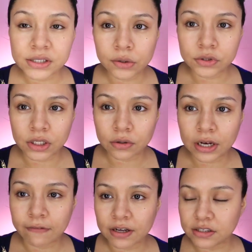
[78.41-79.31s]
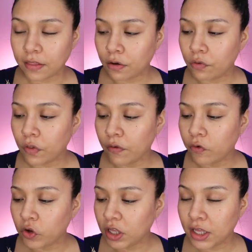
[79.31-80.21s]
a estar usando la base de Huda
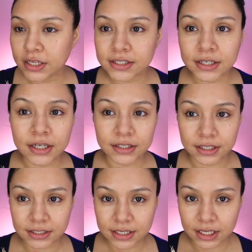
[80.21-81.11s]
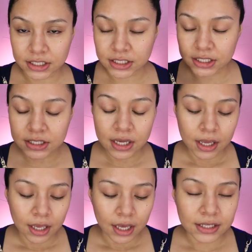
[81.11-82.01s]
Beauty, esta de las tres leches.
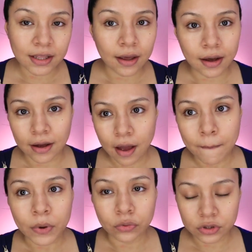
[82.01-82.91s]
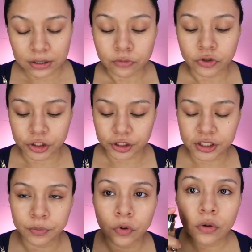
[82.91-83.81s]
Esta de acá me gusta
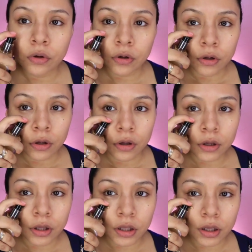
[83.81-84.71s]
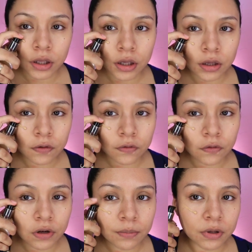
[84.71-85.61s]
muchísimo. Y
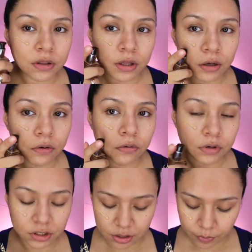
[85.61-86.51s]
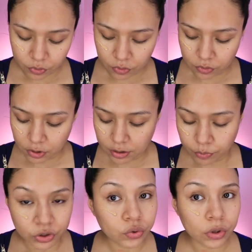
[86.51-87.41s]
solamente con este poco que he
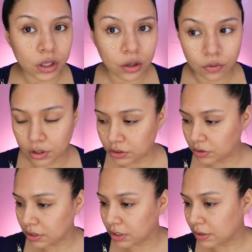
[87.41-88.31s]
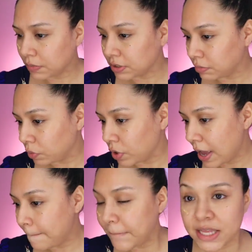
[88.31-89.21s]
puesto ahí, con eso nada más me
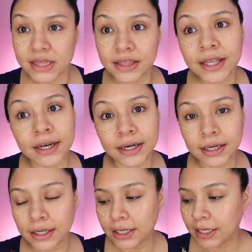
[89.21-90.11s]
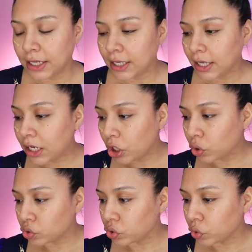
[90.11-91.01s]
voy a pintar el
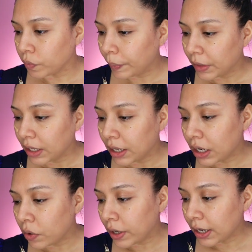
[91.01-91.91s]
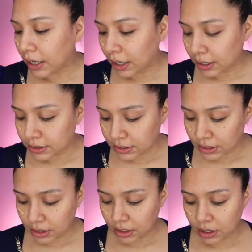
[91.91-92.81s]
rostro. Ahora,
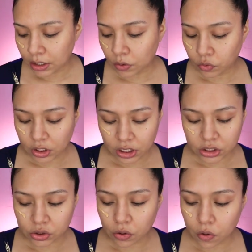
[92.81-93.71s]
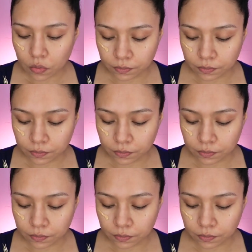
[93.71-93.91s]
este, utilizo